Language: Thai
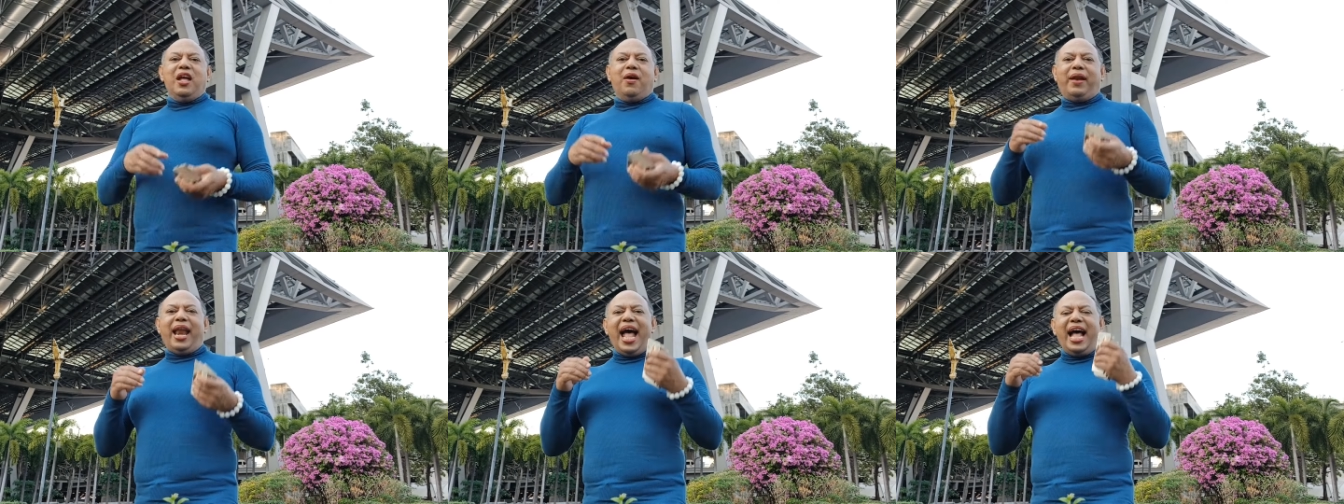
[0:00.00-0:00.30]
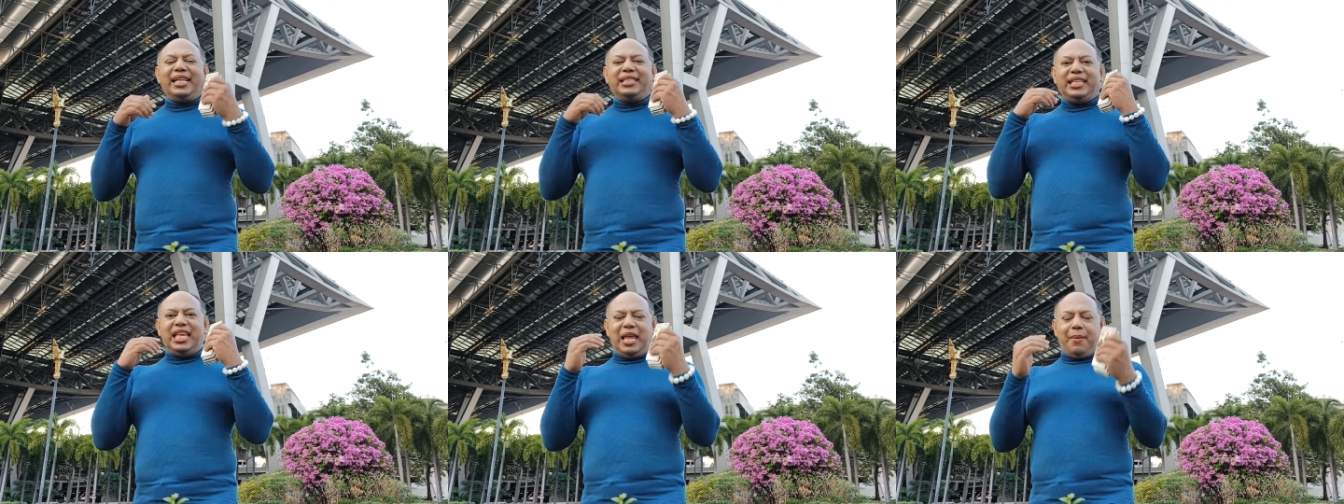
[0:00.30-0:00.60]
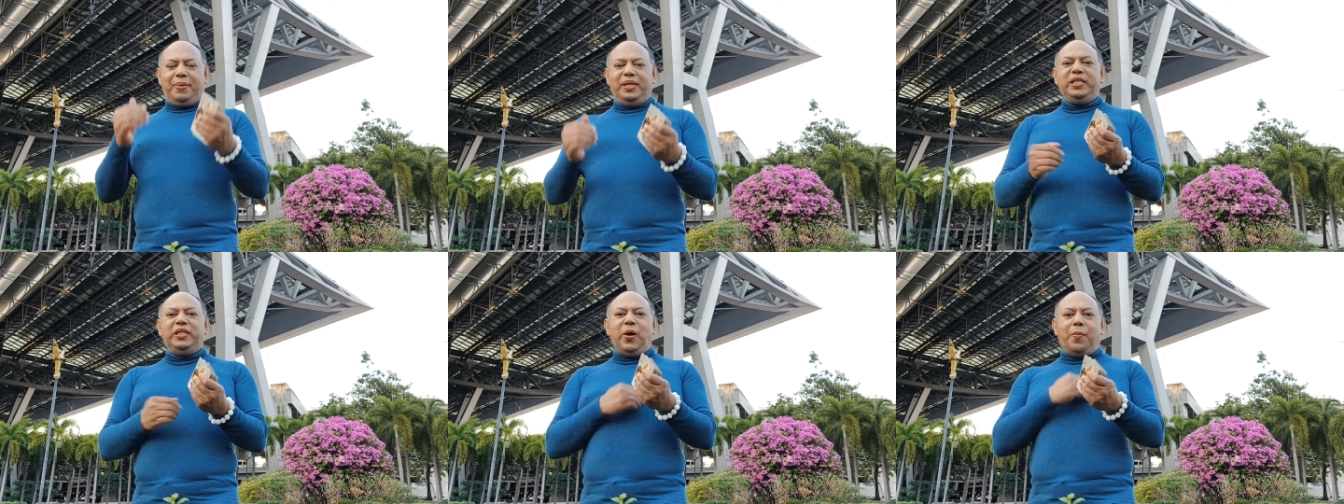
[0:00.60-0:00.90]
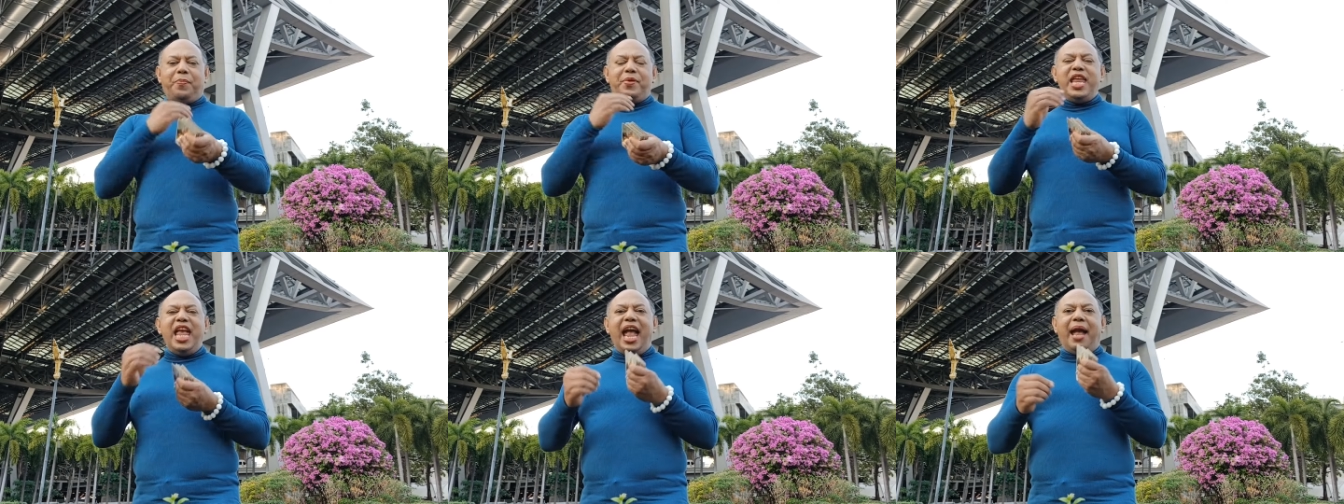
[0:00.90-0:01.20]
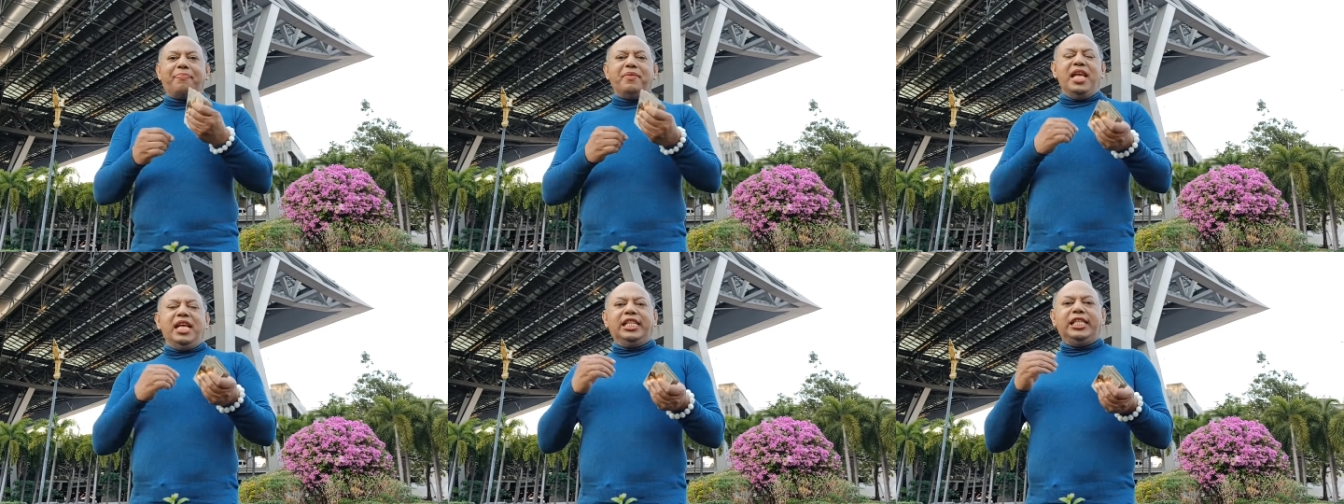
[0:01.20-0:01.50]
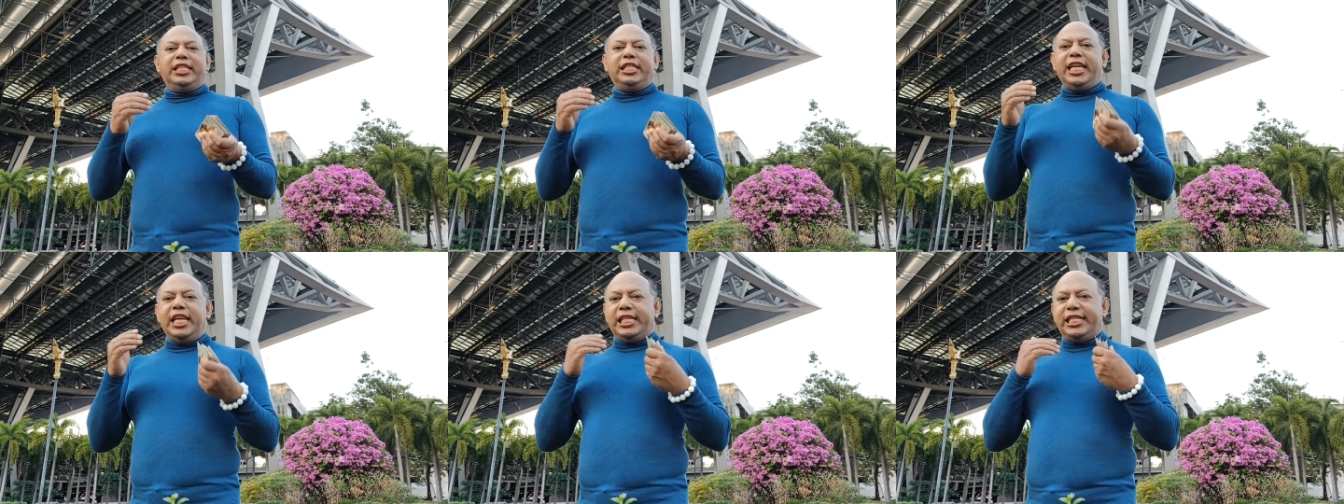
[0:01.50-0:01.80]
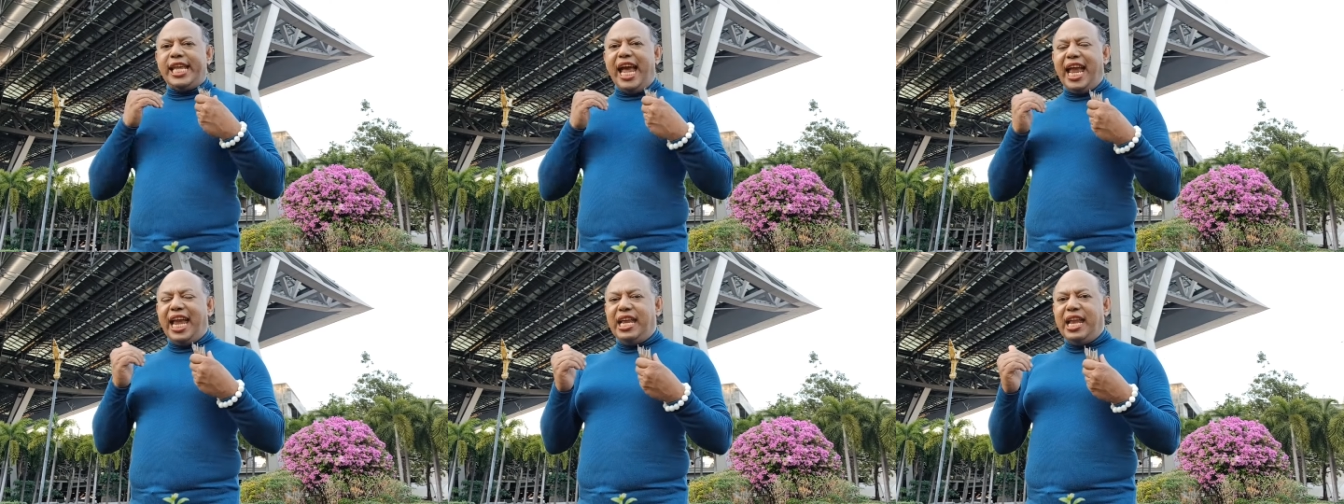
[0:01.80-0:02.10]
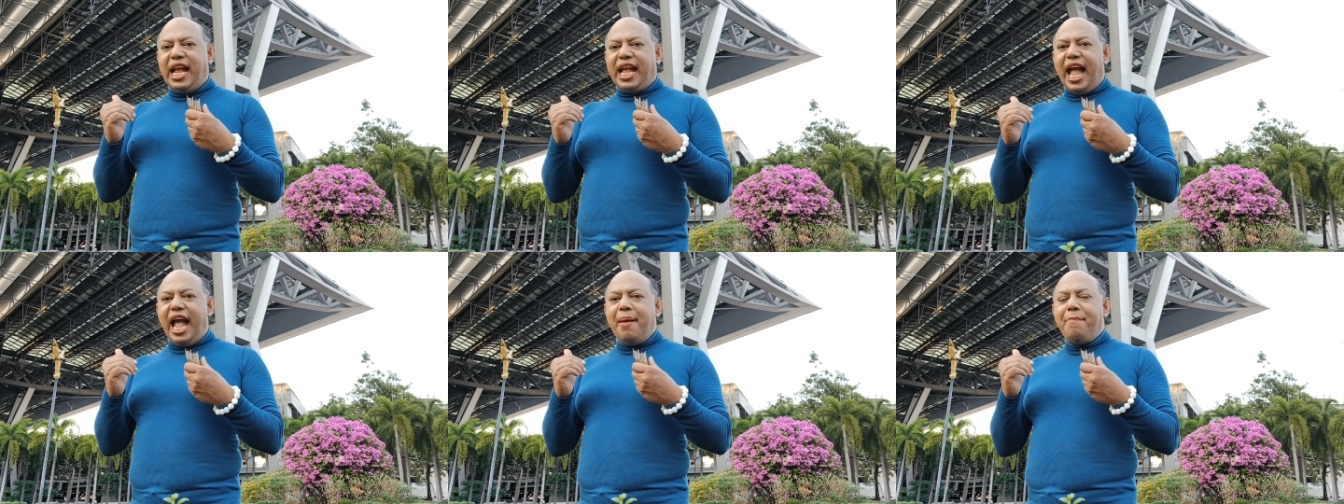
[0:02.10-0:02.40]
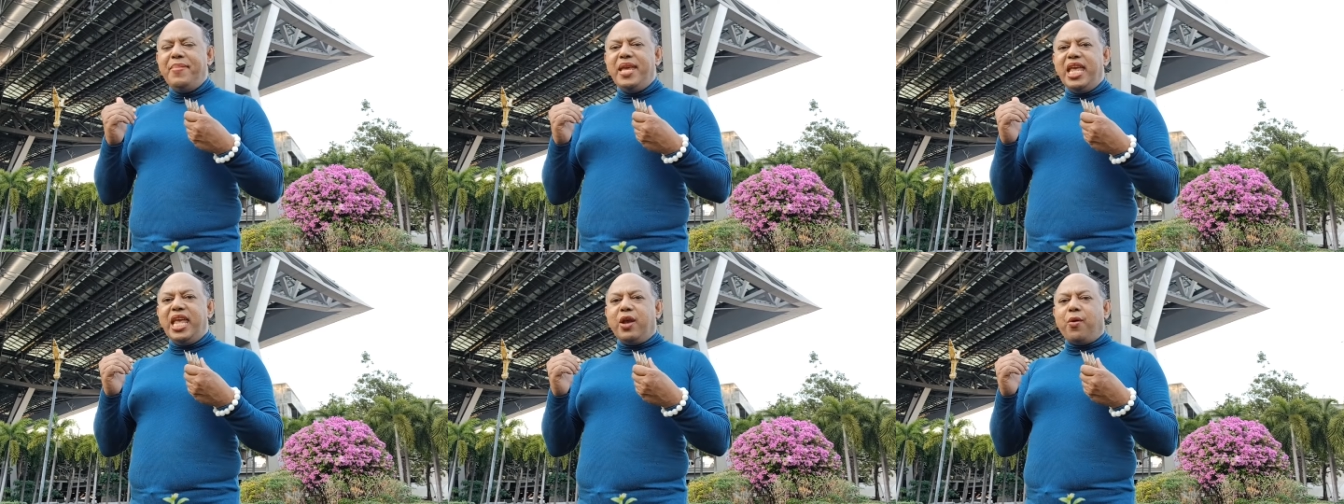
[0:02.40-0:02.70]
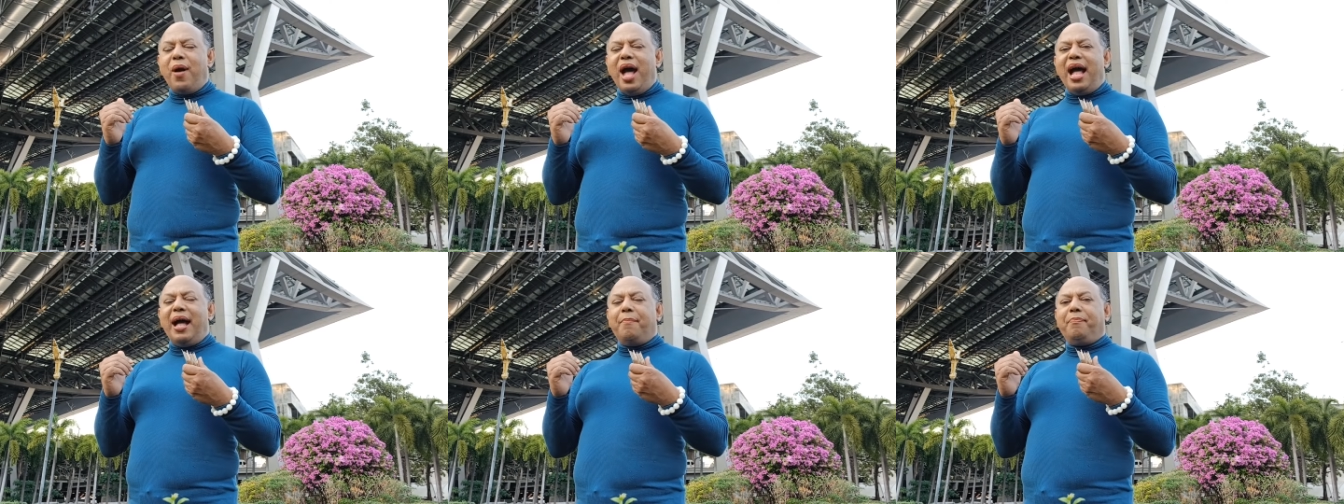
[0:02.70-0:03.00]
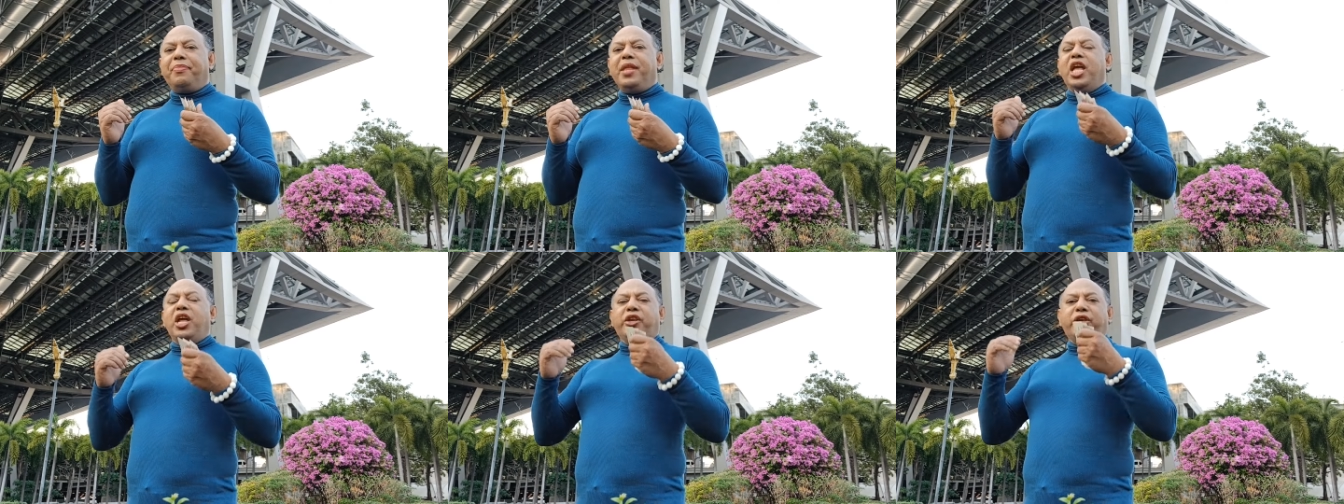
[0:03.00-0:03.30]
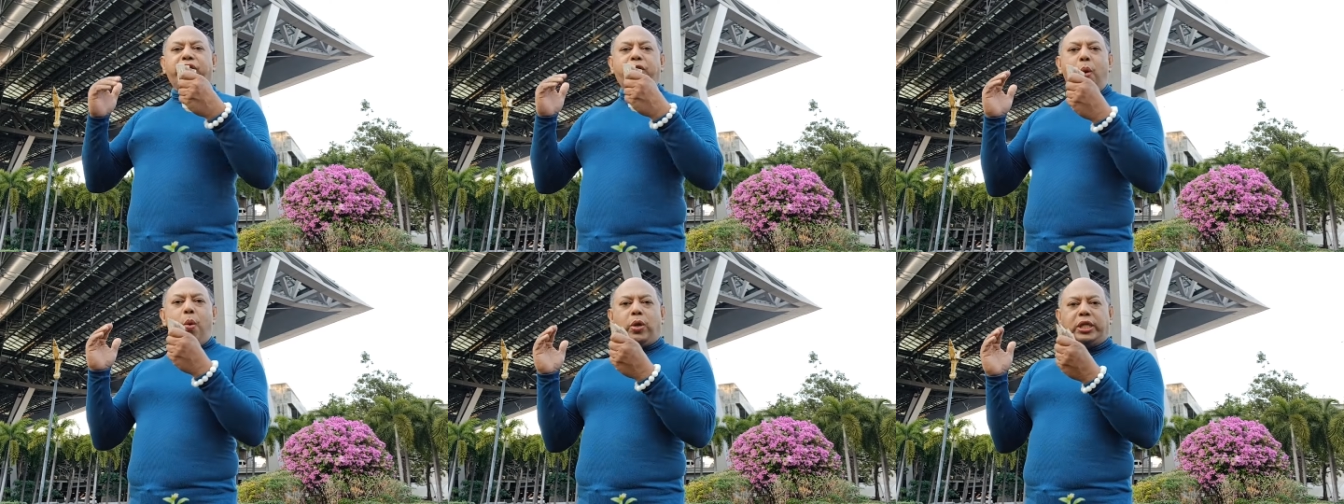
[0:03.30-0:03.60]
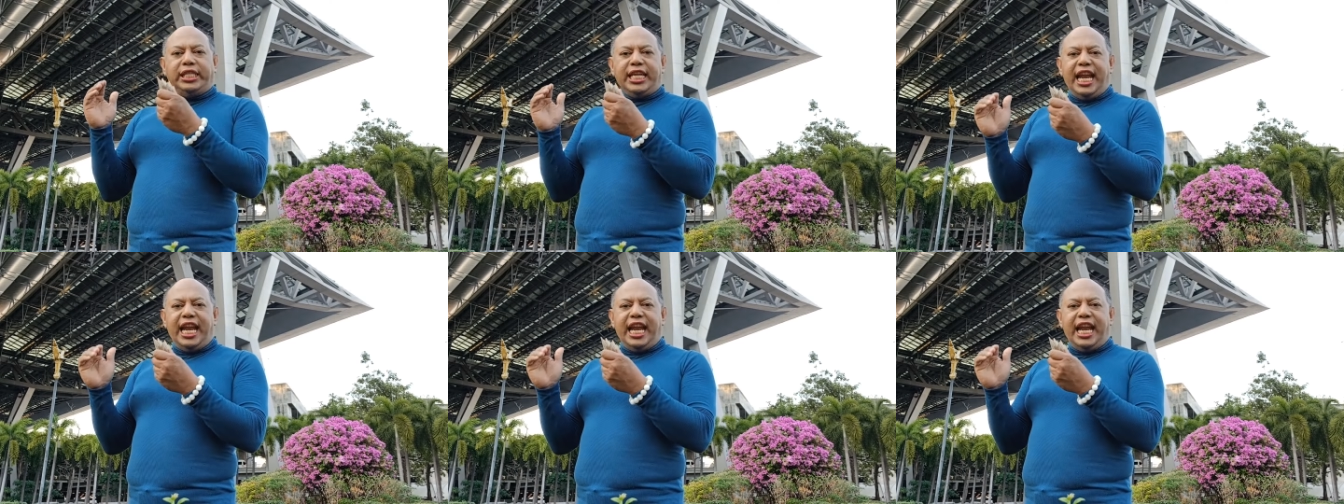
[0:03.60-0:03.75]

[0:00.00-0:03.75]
ราศีพฤษภเนี่ยจิตใจนะคะมีความถูกจ